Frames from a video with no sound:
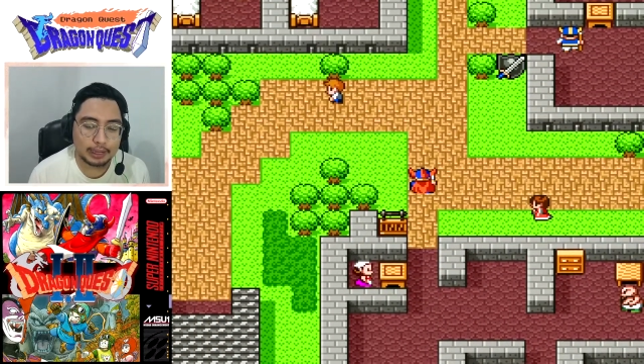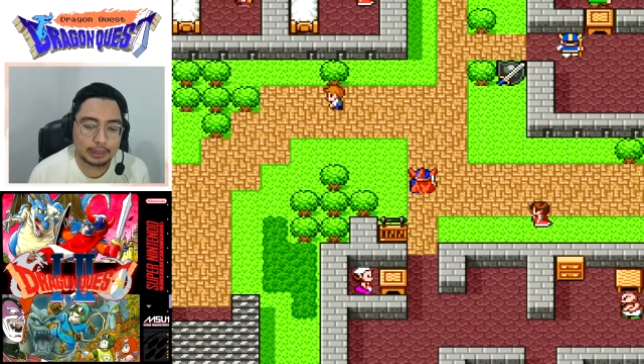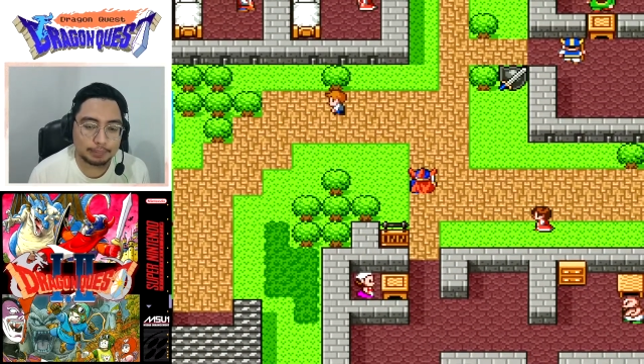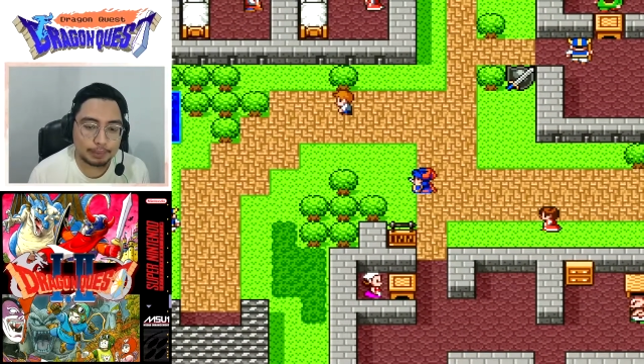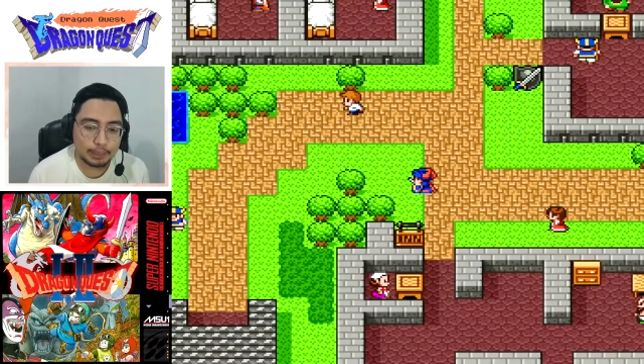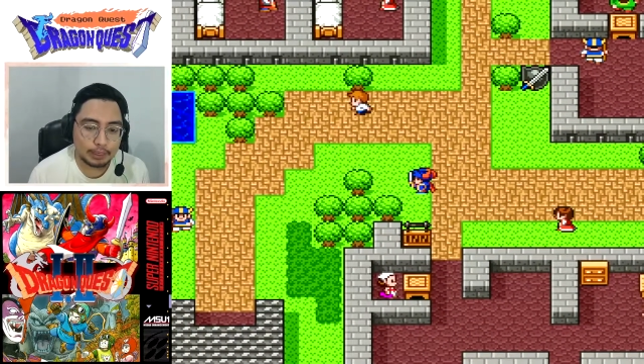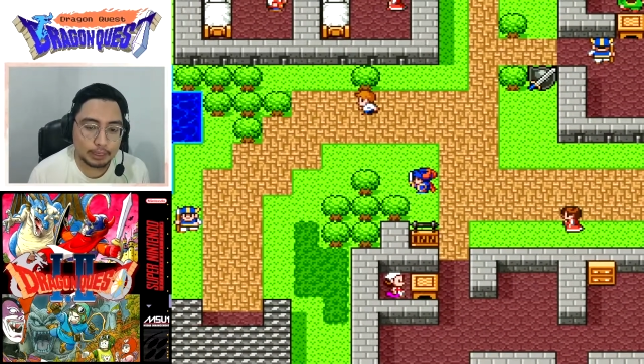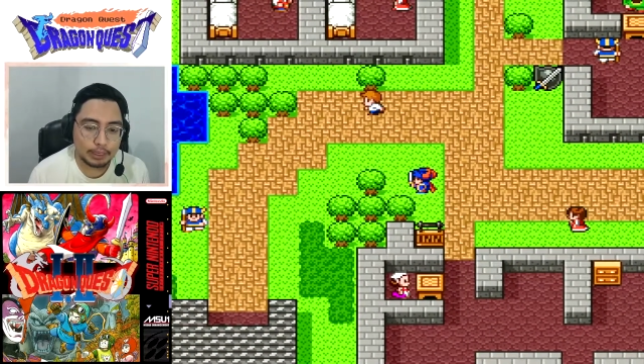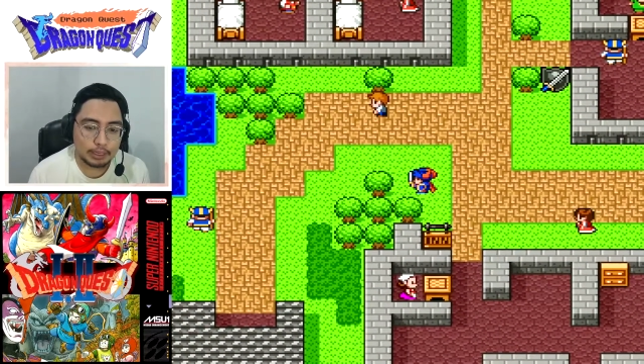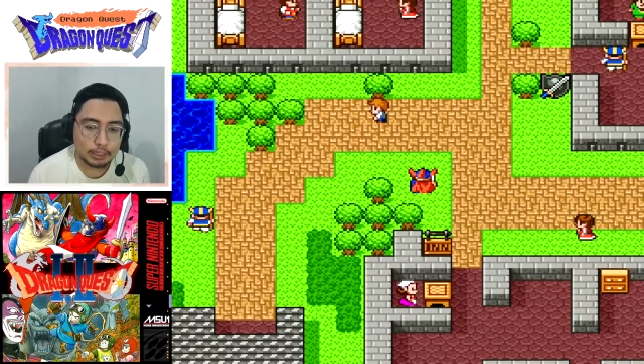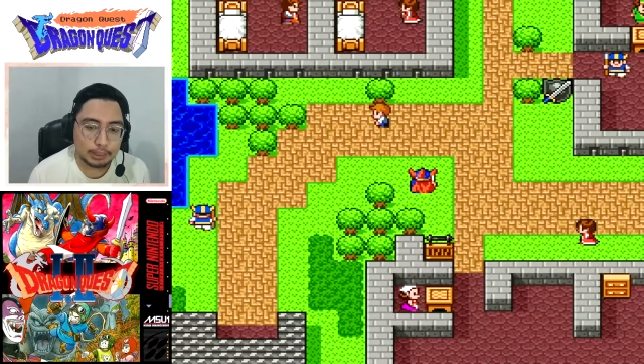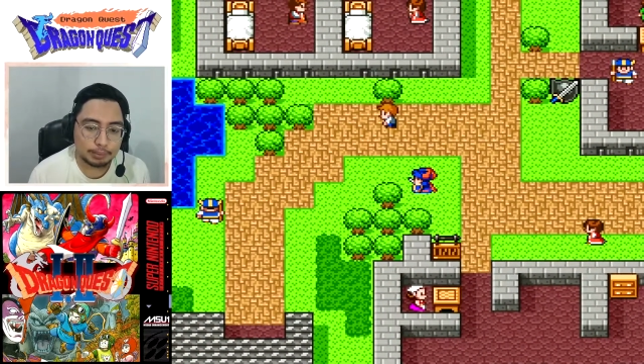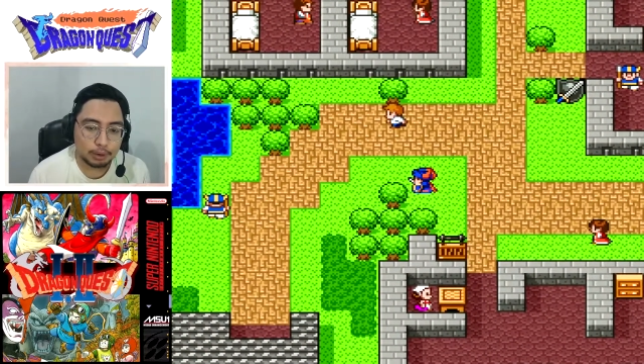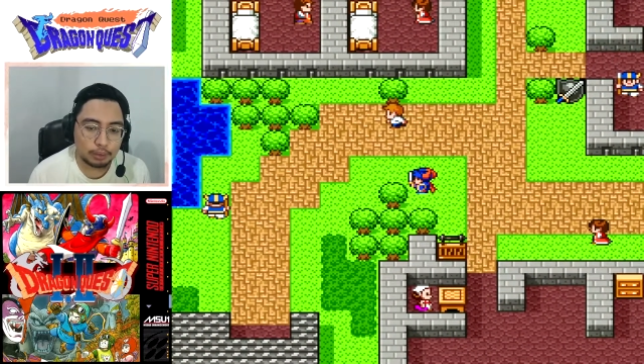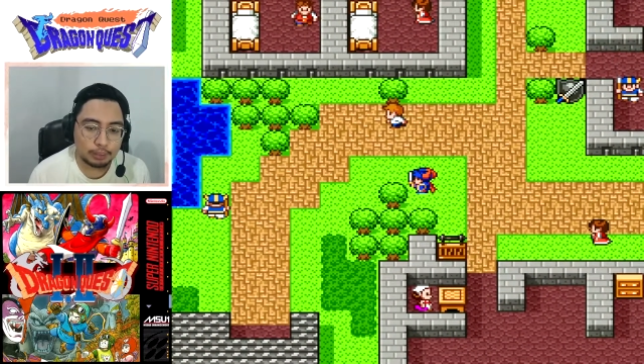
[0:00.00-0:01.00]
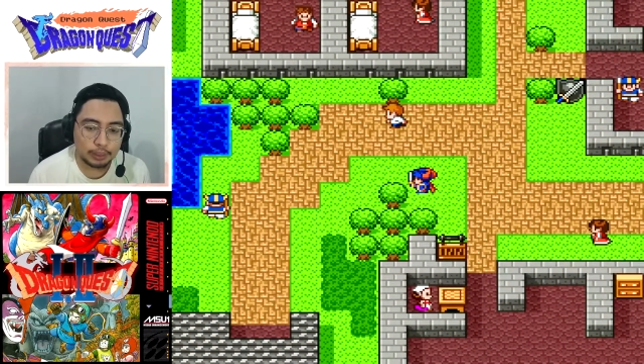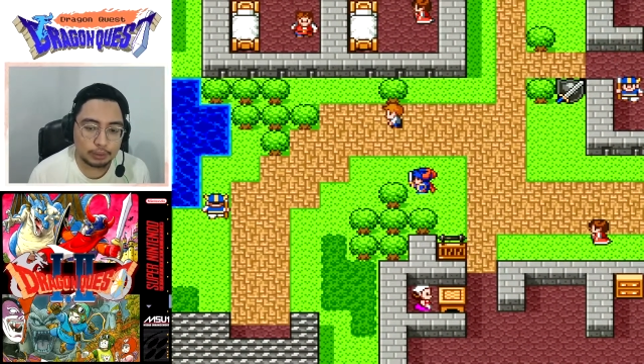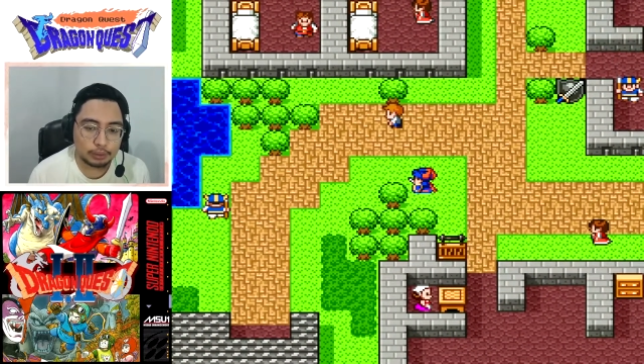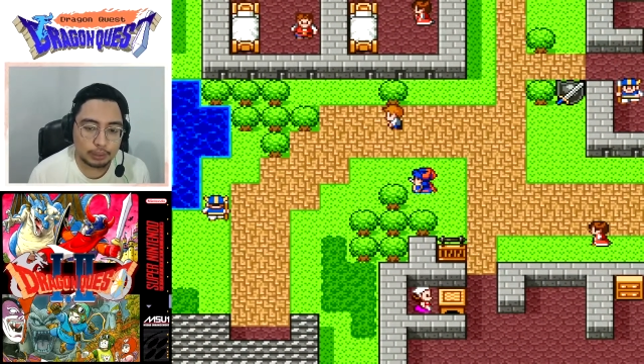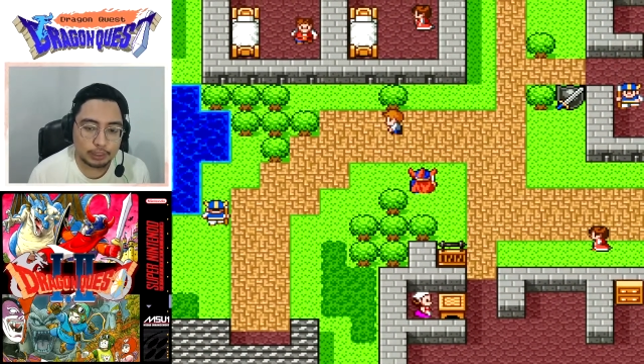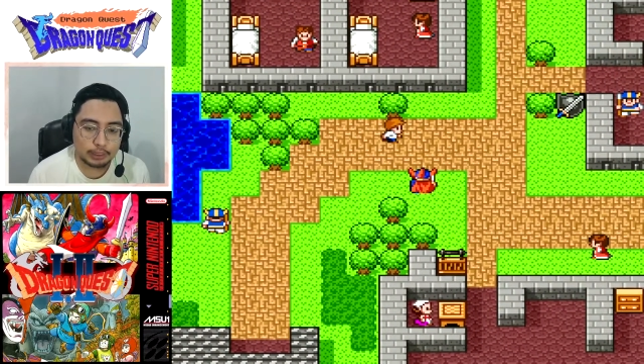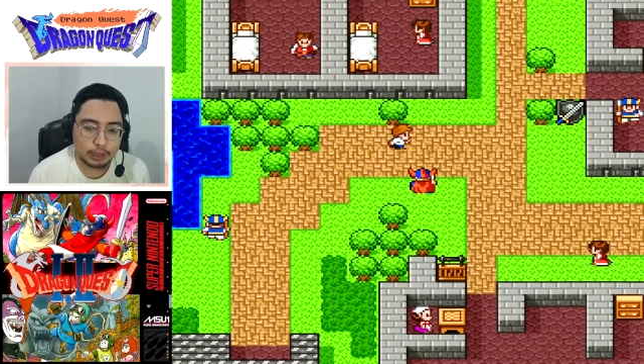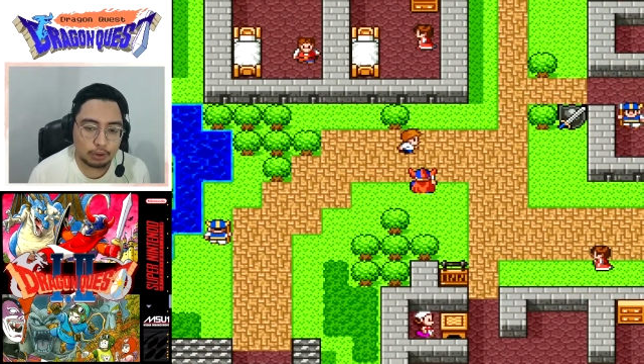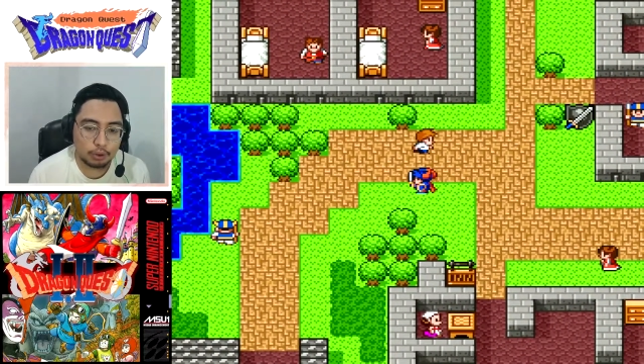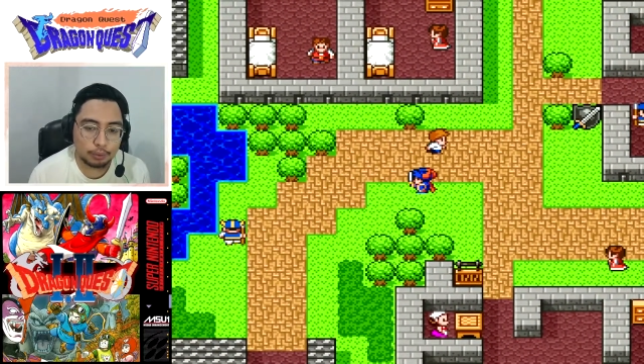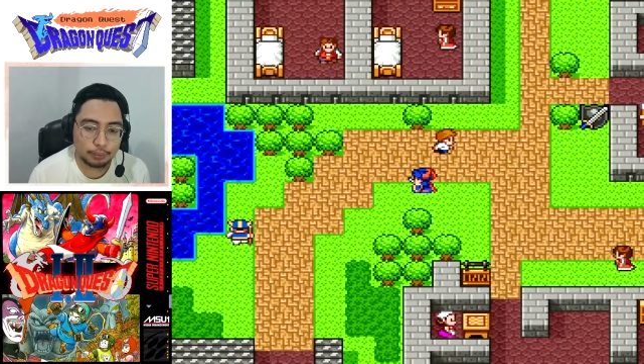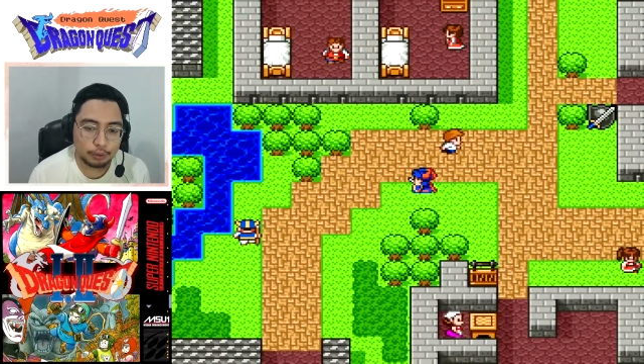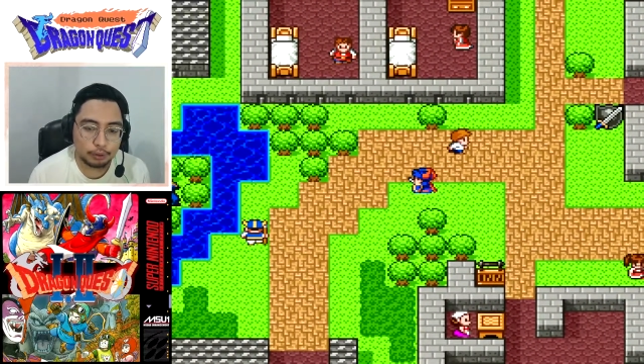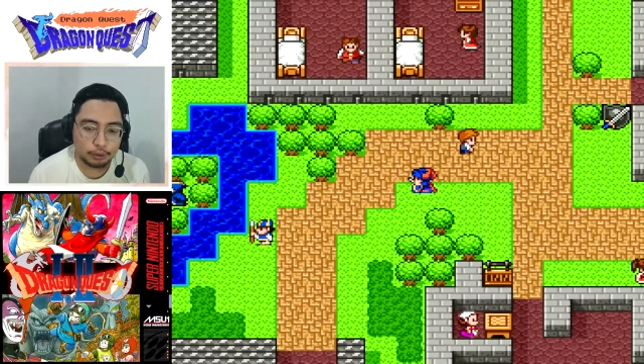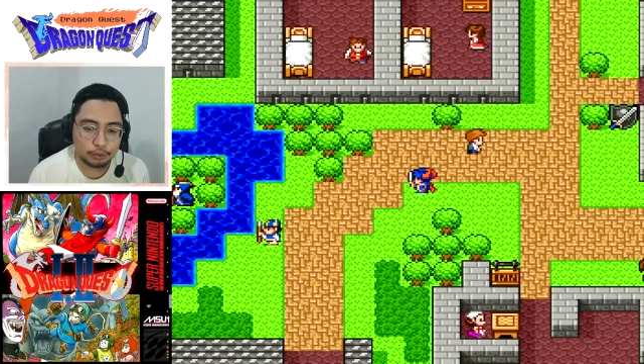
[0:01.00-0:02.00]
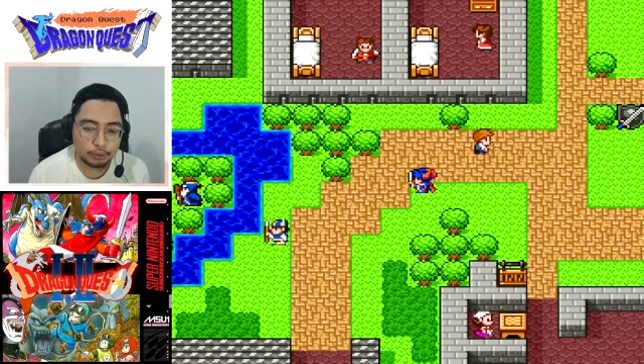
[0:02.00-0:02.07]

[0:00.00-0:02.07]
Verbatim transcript: Eh tapi sebelum itu kita ngobrol